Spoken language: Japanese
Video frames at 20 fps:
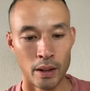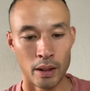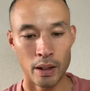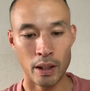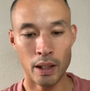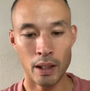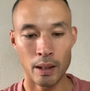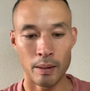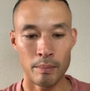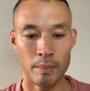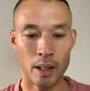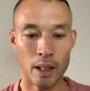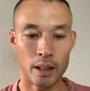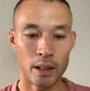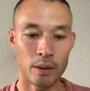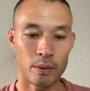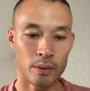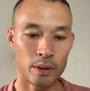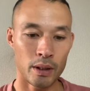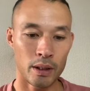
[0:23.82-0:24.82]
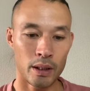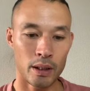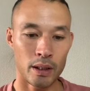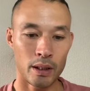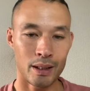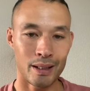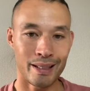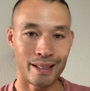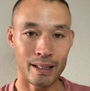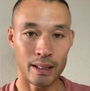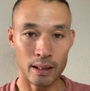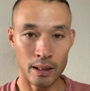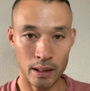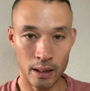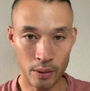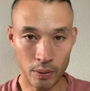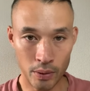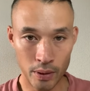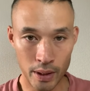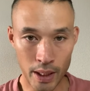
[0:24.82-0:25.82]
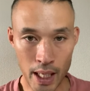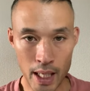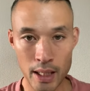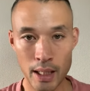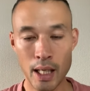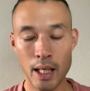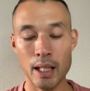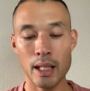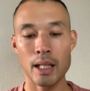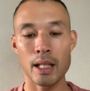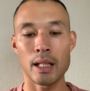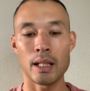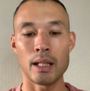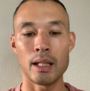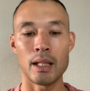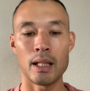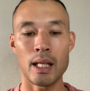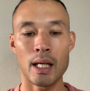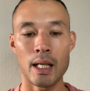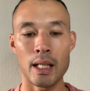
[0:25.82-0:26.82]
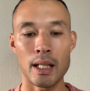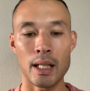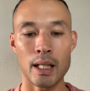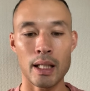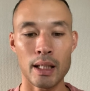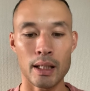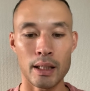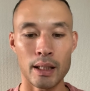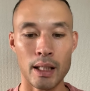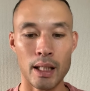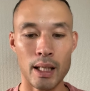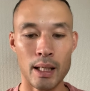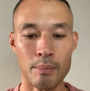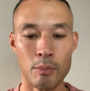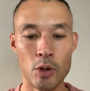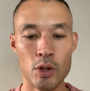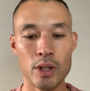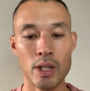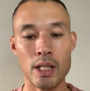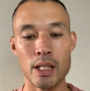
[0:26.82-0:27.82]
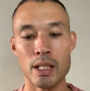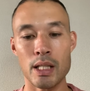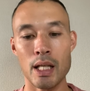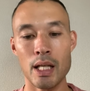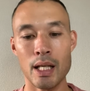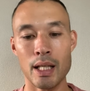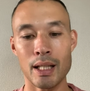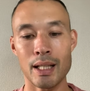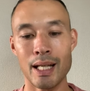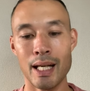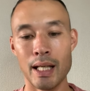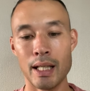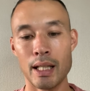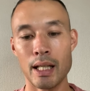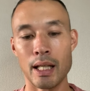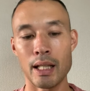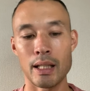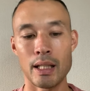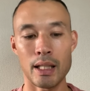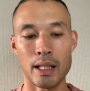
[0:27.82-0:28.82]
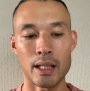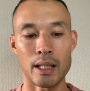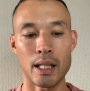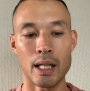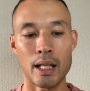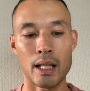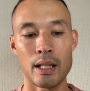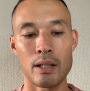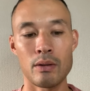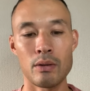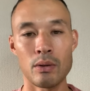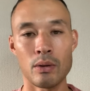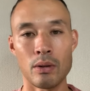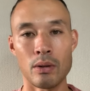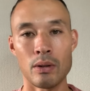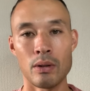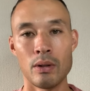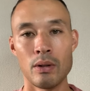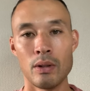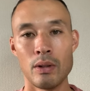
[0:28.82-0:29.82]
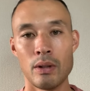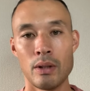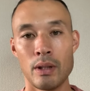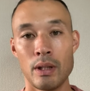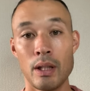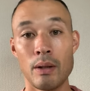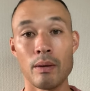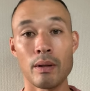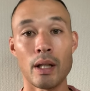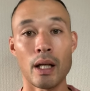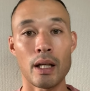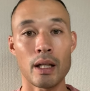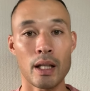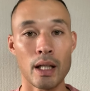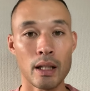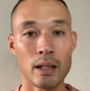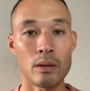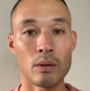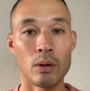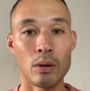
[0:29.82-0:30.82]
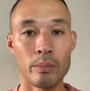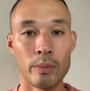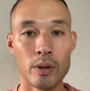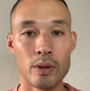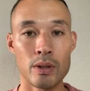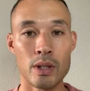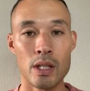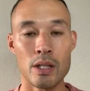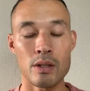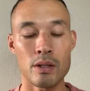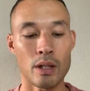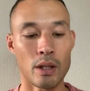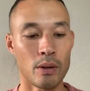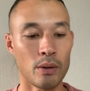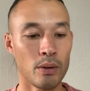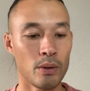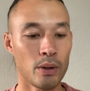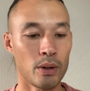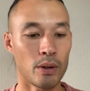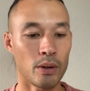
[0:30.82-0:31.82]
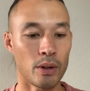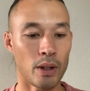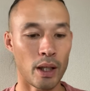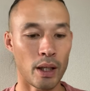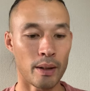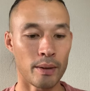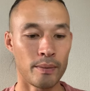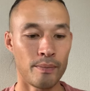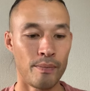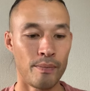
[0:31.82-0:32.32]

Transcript: で、まあ、日本で、日本で慣れた、慣れなかったら、もしかしたら海外で慣れるのではないかと思う選手が多いので、